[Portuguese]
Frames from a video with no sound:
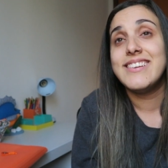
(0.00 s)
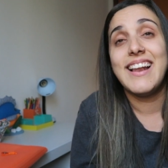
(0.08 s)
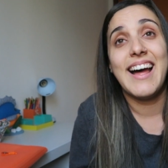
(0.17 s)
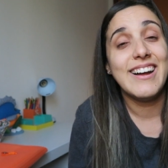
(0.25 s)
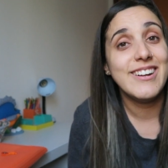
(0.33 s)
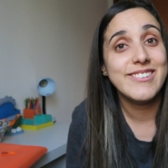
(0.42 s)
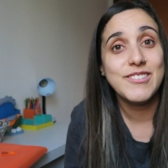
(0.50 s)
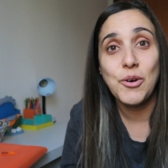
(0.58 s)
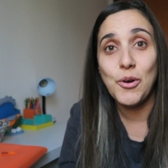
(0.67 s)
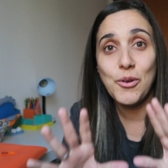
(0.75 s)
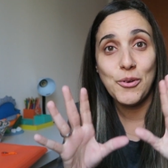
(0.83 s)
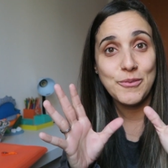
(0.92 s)
Sei lá, não
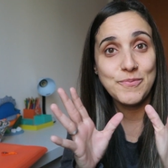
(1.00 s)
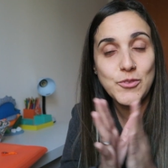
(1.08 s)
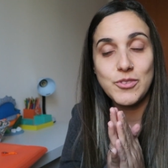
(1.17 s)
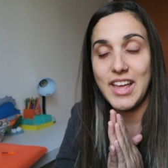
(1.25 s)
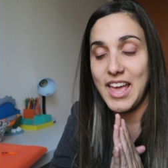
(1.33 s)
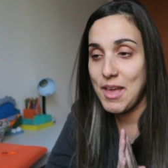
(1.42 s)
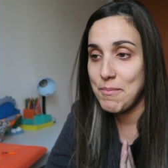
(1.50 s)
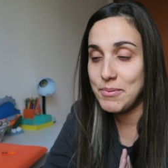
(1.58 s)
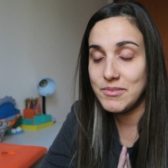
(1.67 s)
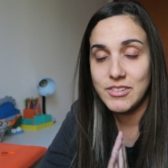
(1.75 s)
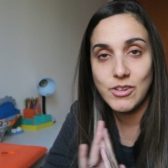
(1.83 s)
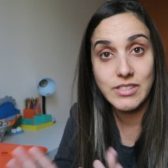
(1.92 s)
rolou. O
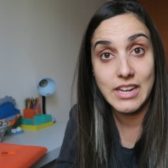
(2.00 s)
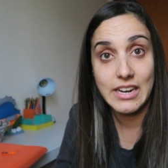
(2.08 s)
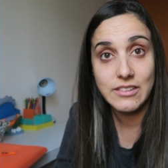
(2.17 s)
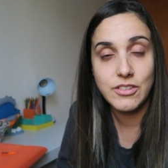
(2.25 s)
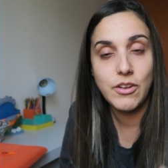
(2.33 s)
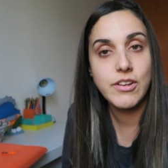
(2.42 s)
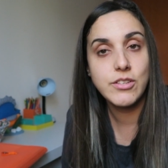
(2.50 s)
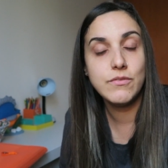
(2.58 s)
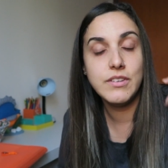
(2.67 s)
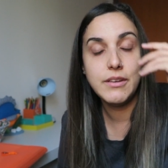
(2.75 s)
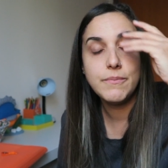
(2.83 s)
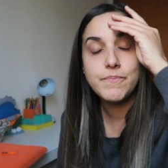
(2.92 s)
tempo não deu certo. E eu
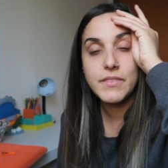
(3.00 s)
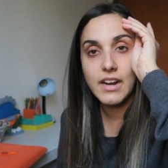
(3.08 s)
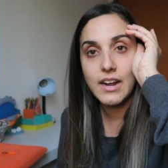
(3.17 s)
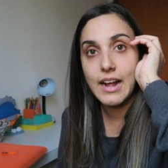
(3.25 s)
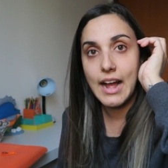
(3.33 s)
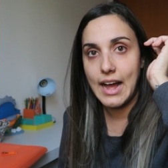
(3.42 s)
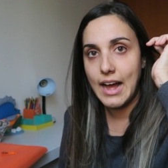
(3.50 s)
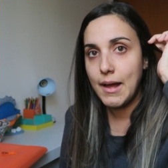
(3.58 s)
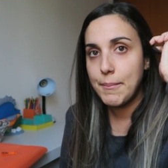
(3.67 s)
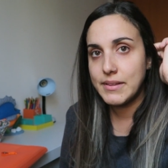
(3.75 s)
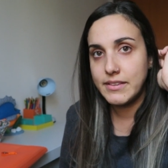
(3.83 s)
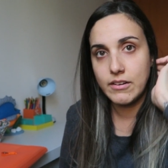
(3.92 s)
resolvi trancar
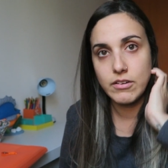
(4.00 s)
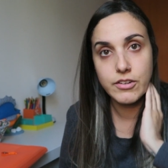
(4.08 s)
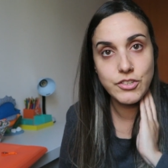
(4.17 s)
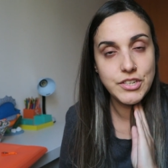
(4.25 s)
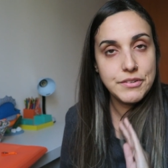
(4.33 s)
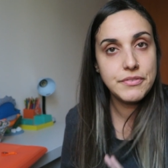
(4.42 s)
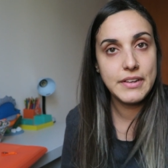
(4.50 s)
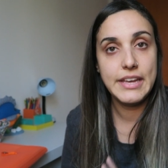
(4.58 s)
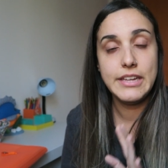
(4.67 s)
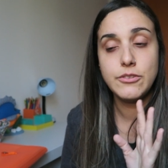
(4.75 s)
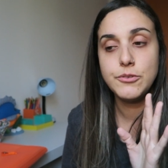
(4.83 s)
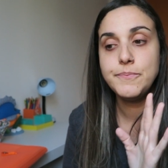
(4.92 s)
a matrícula que eu tinha
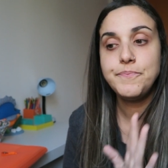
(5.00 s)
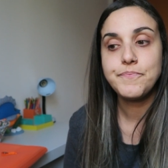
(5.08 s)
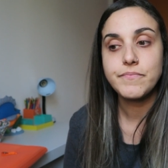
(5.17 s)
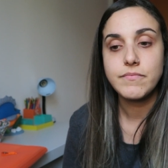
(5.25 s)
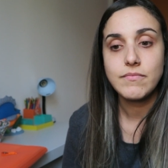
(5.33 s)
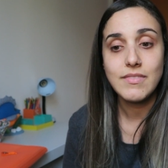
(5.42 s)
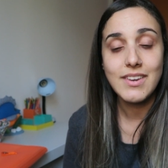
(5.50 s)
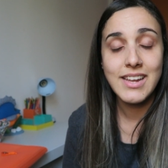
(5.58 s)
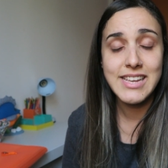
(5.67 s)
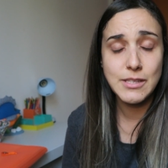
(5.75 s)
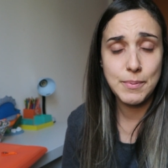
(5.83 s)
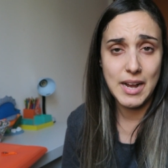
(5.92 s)
feito
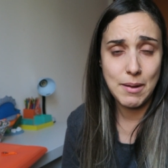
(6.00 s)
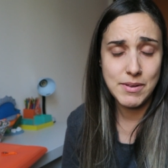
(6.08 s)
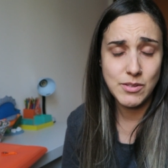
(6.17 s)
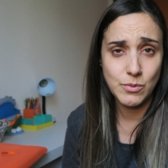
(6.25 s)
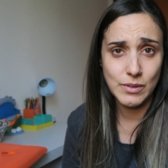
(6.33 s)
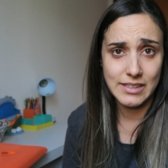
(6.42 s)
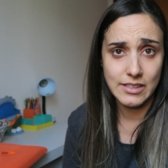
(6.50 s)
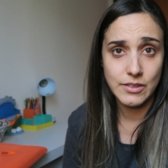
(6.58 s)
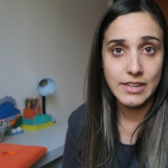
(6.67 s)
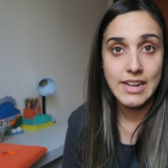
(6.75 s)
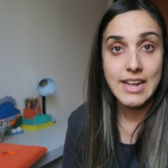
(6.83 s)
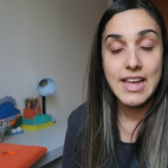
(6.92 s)
e esperar mais um
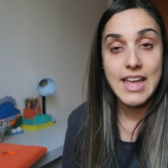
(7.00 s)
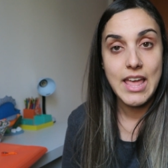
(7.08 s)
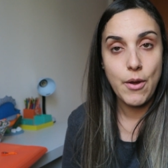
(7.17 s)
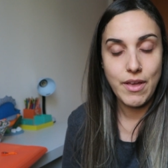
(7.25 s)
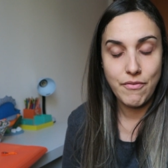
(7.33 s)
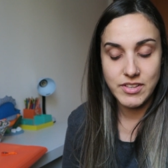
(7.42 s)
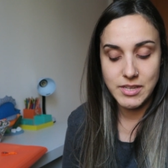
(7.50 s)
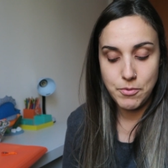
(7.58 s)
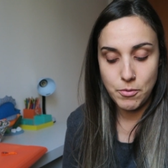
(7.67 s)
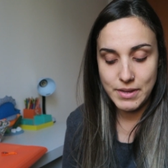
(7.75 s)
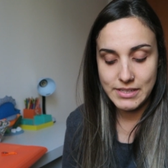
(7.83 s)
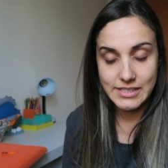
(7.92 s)
ano. Eu ia fazer
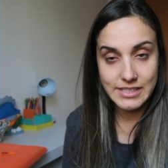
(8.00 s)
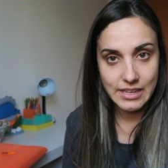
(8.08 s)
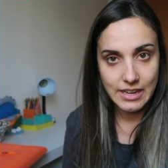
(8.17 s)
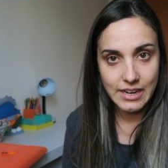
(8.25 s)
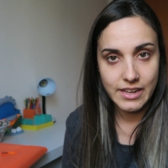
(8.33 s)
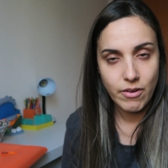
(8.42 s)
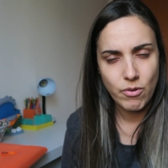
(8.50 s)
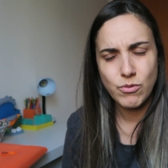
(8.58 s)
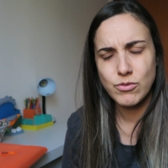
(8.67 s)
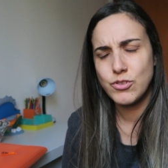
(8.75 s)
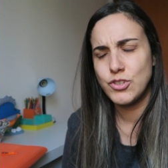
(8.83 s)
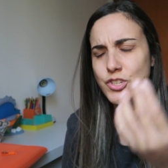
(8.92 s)
biomedicina, que é um
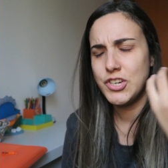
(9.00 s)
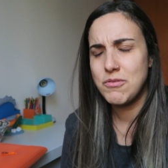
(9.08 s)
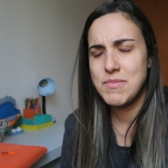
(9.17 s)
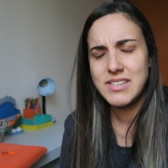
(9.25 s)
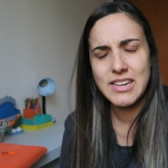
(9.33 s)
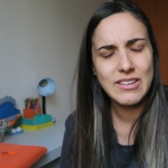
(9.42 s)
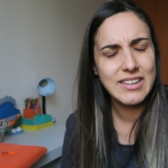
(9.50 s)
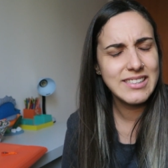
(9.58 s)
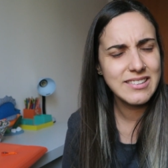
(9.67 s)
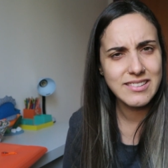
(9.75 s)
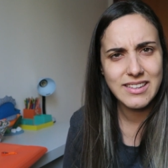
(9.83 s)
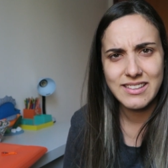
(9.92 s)
curso que eu já tinha começado há
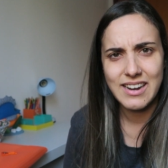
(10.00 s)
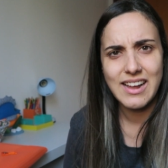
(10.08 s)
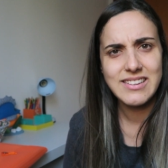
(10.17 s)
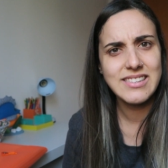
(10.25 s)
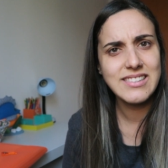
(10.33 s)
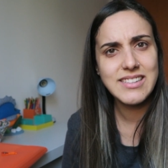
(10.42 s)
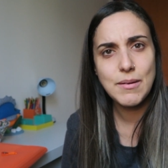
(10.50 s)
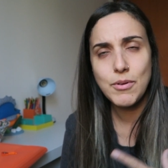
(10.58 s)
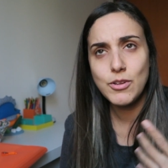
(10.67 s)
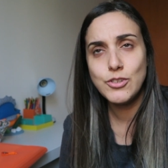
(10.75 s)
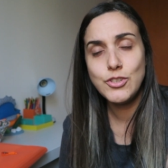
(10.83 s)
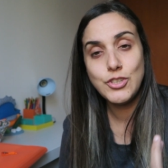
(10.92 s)
anos atrás, antes da
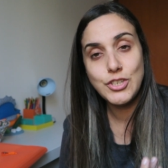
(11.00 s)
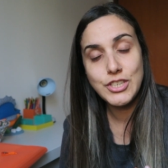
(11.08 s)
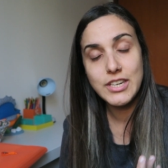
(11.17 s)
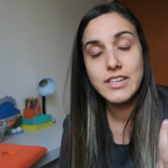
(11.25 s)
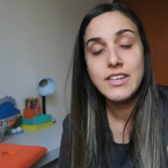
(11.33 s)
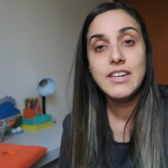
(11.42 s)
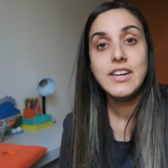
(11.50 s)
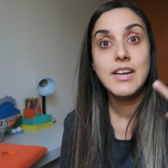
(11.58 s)
biologia.